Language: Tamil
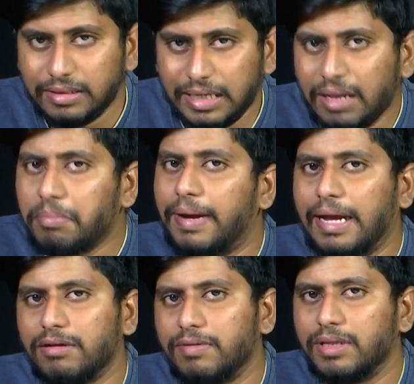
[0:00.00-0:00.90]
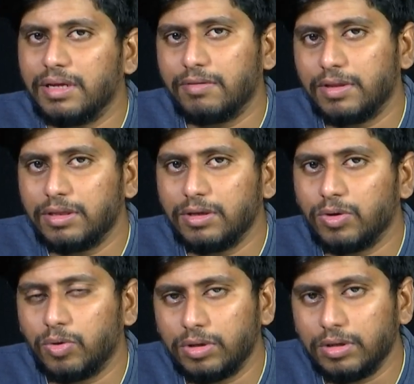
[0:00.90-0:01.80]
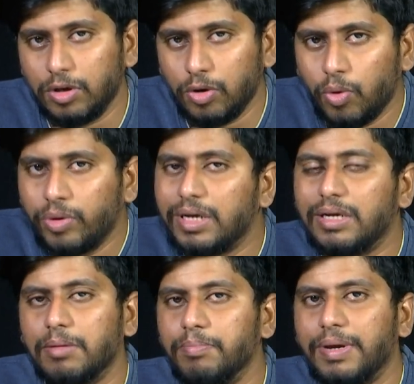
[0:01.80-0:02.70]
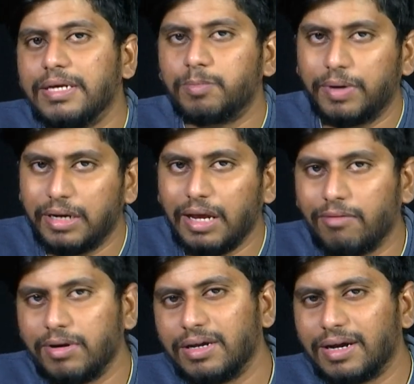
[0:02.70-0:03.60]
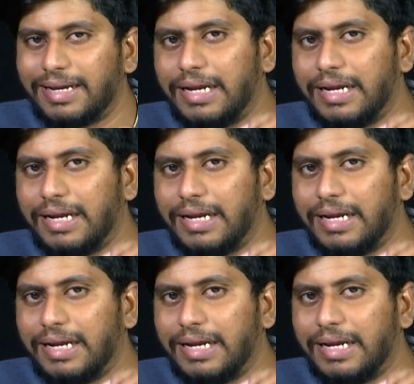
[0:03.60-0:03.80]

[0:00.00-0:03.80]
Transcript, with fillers: சில பேங்க் வந்து இது வந்து ஒரு லோ இன்கம் பேஸ் பண்ணி அவங்களுக்கான